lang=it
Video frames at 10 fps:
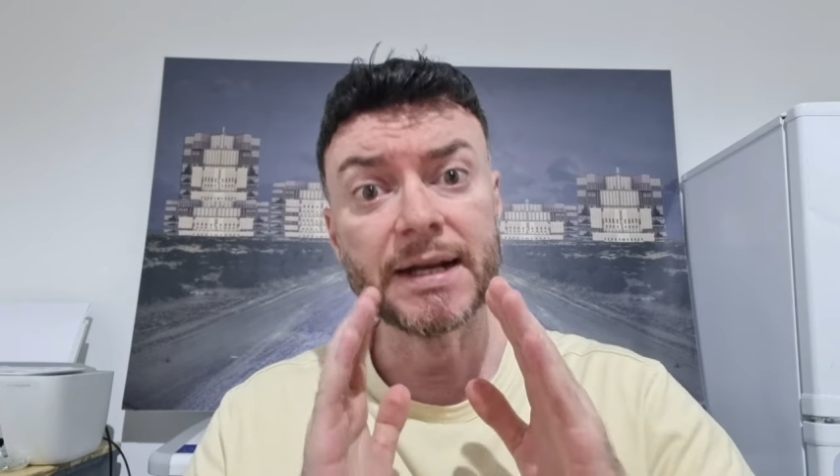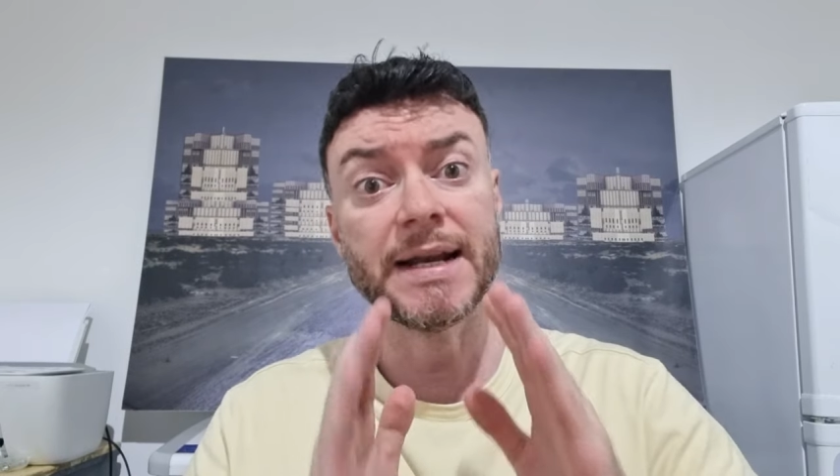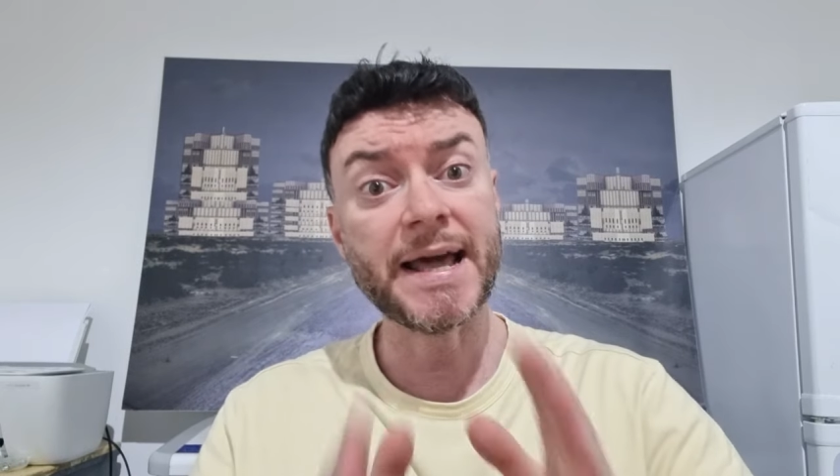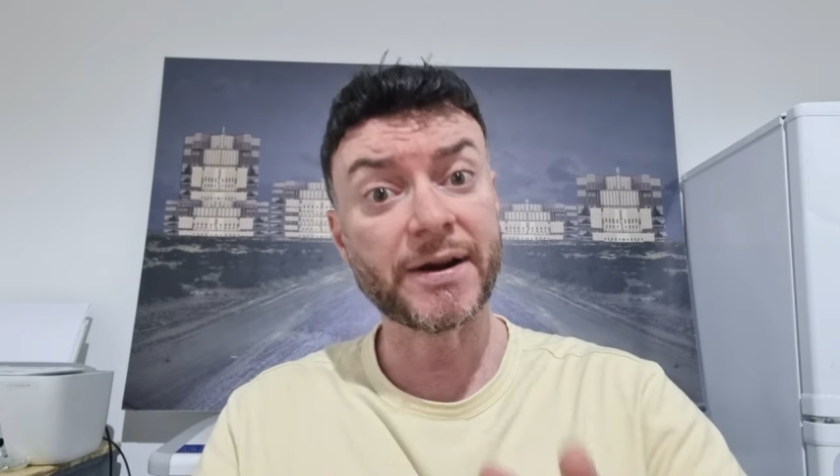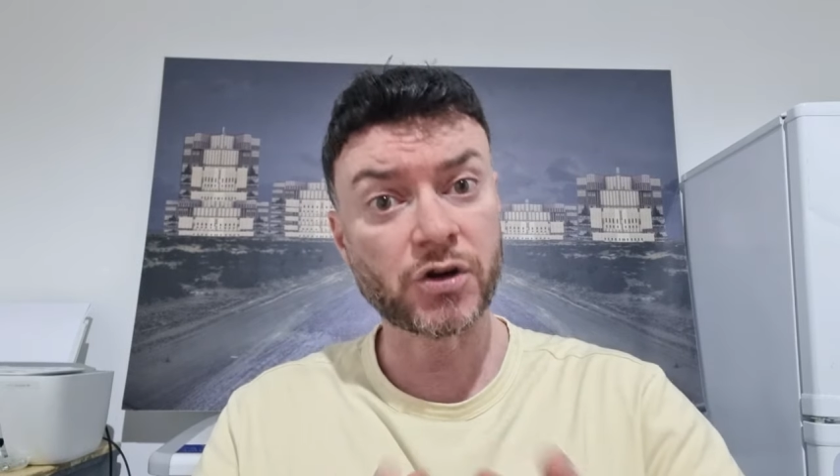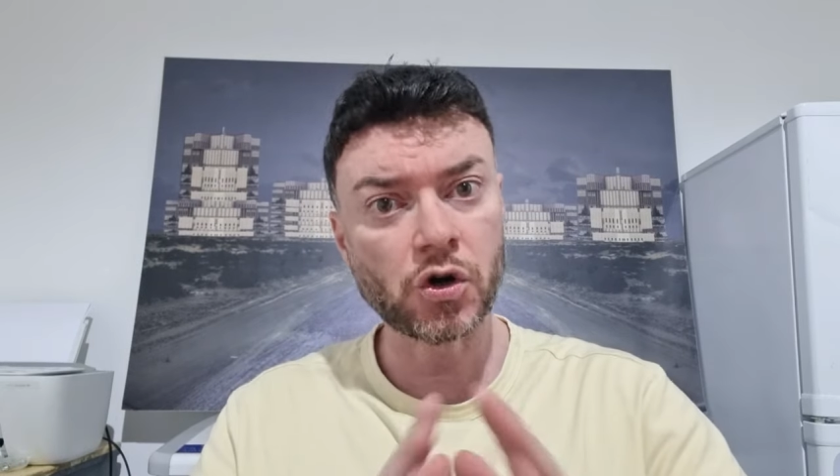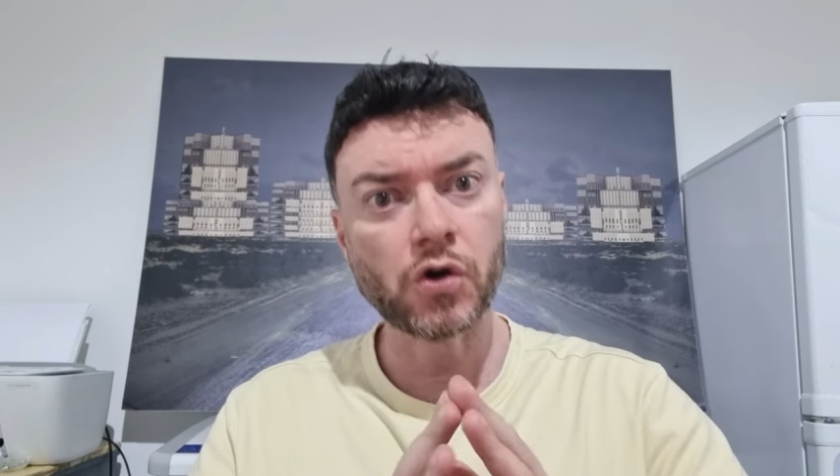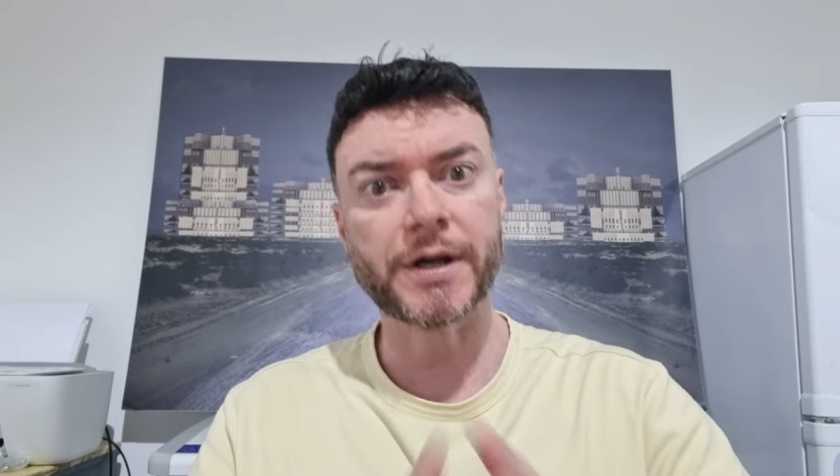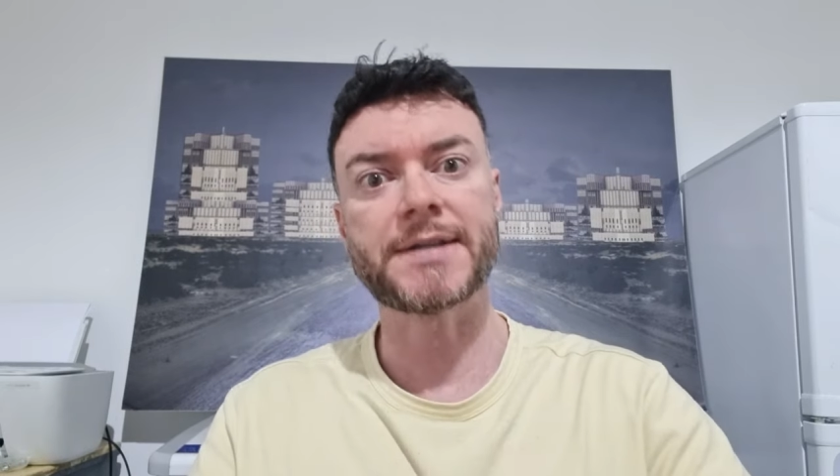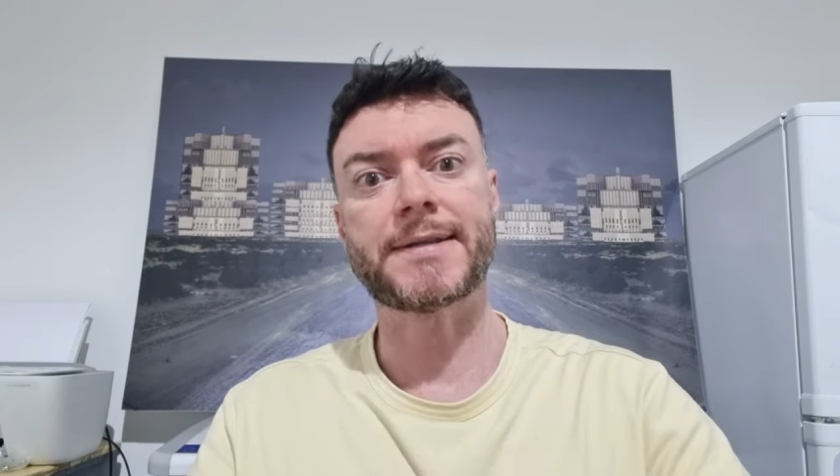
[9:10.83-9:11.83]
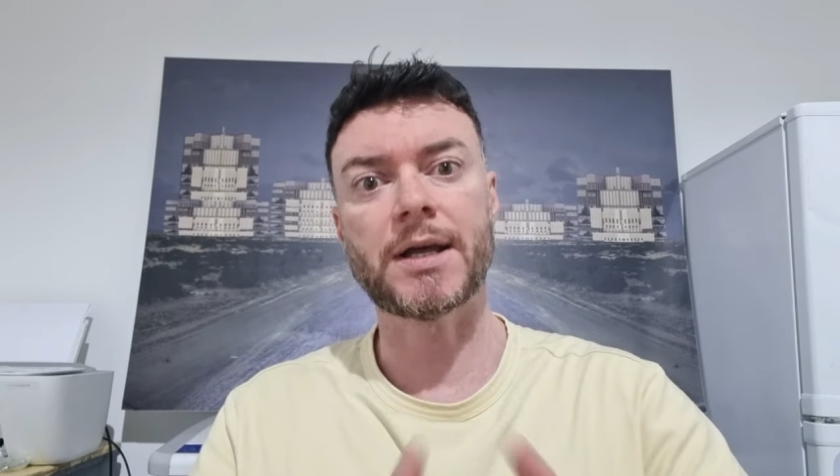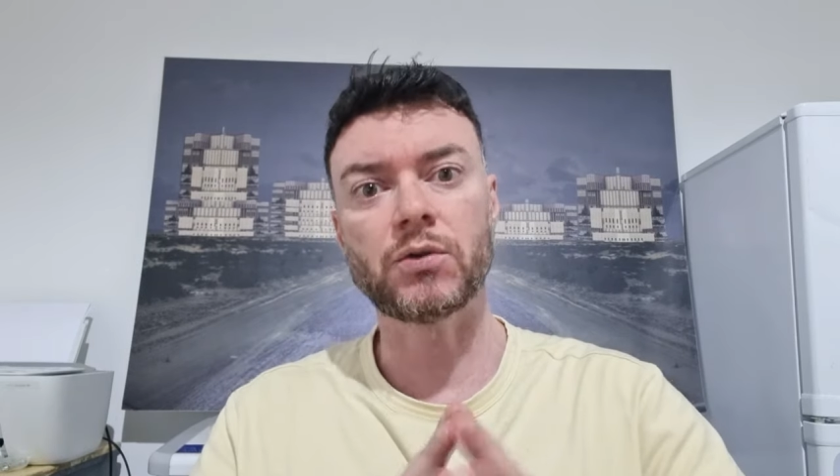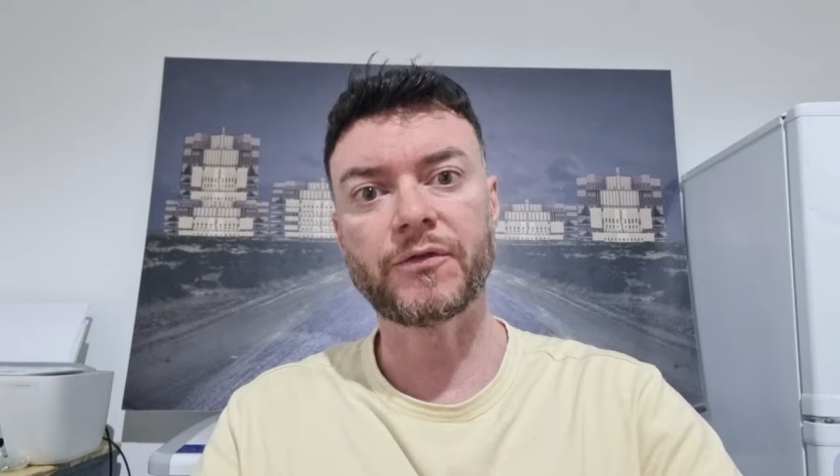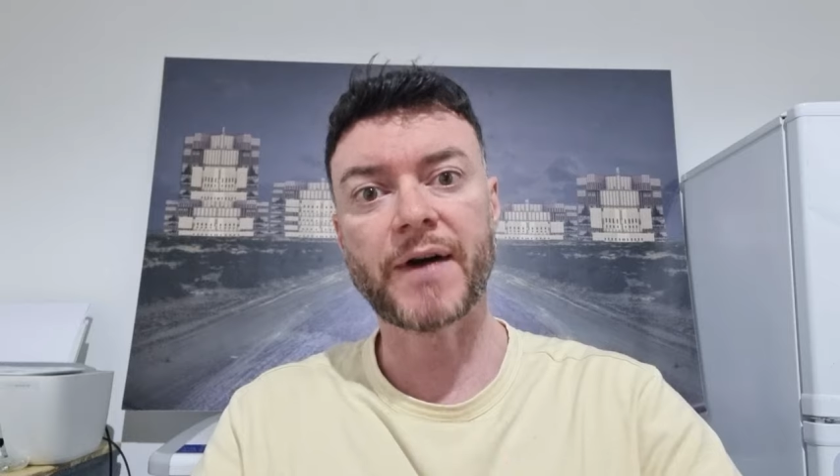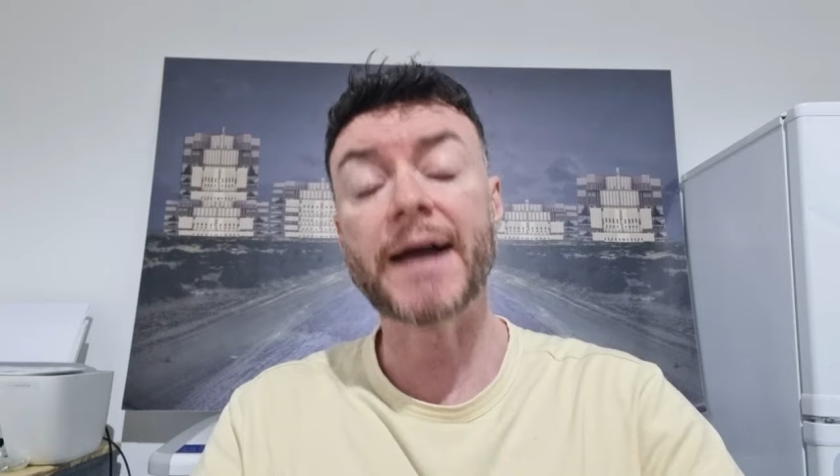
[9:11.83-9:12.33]
l'errore è
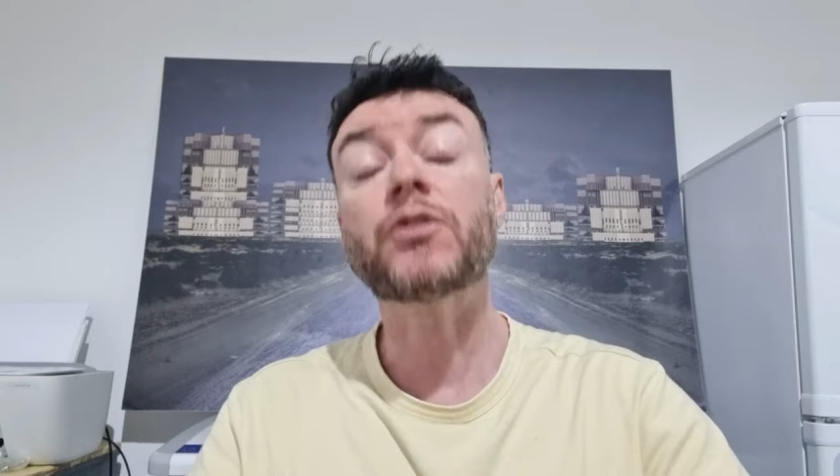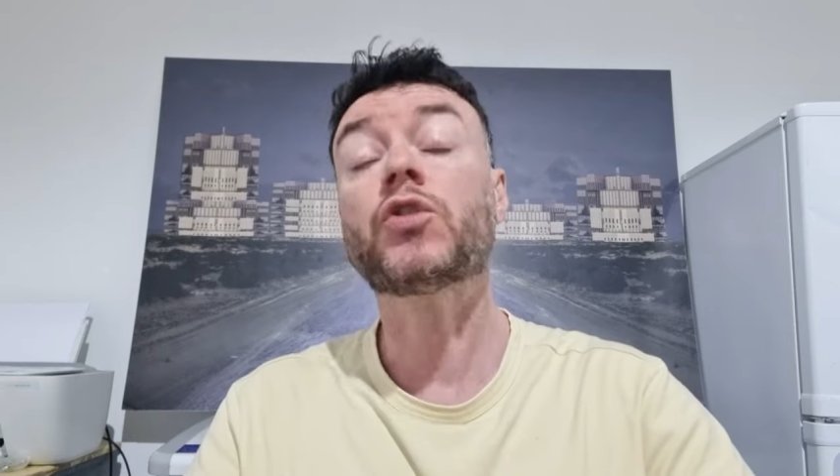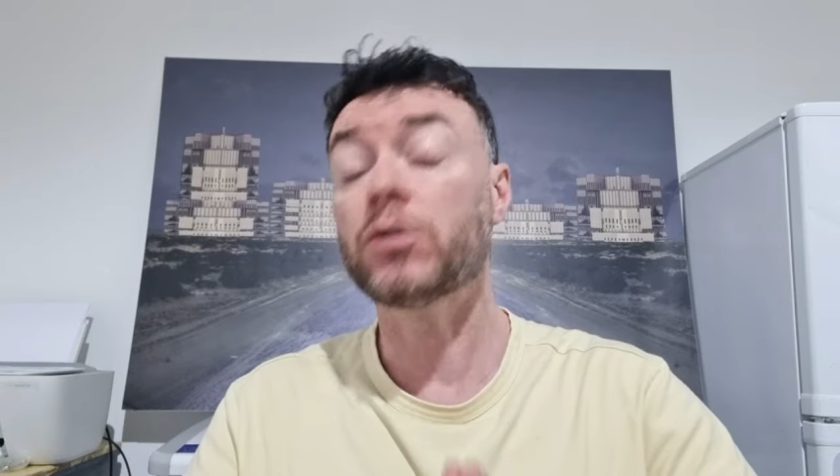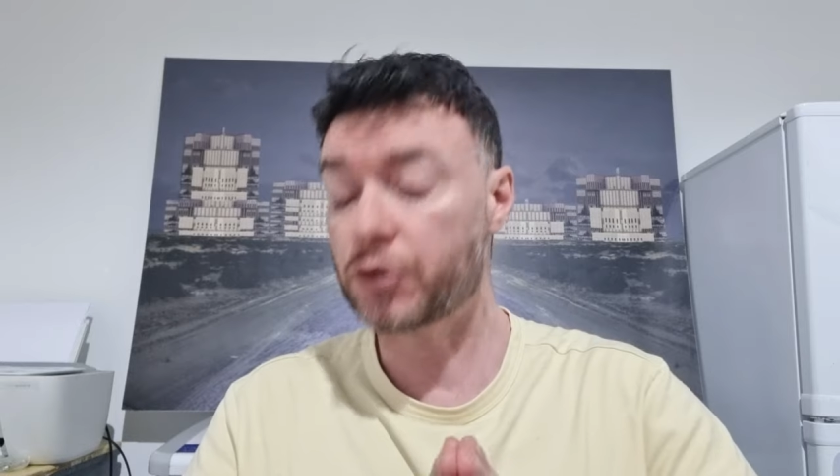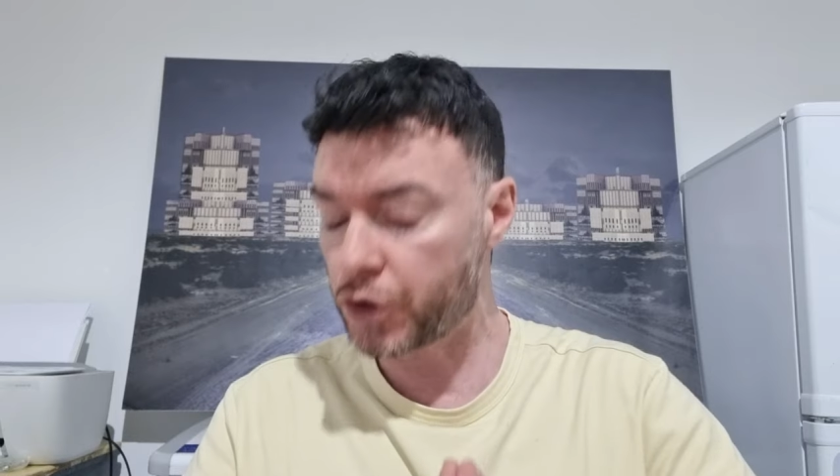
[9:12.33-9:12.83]
stato fatto,